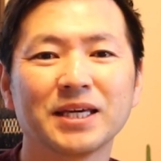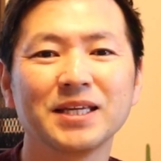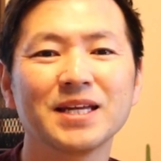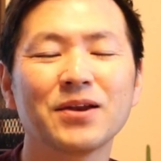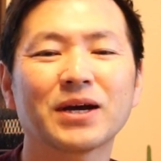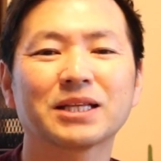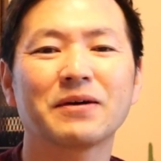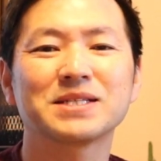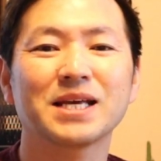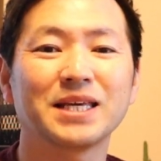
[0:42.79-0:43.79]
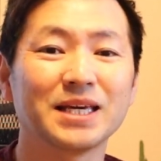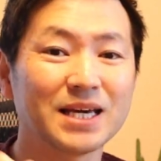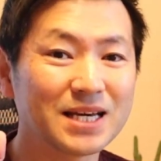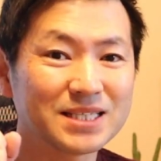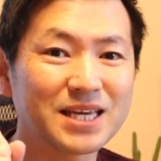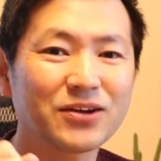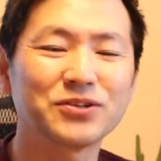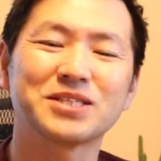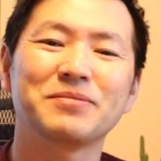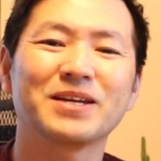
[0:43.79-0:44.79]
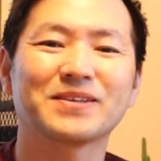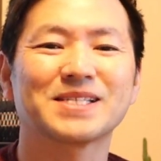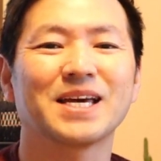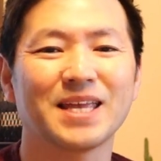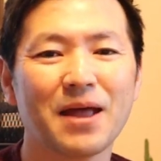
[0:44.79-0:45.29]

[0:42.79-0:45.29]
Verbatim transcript: 気になる方はぜひチェックしてみてください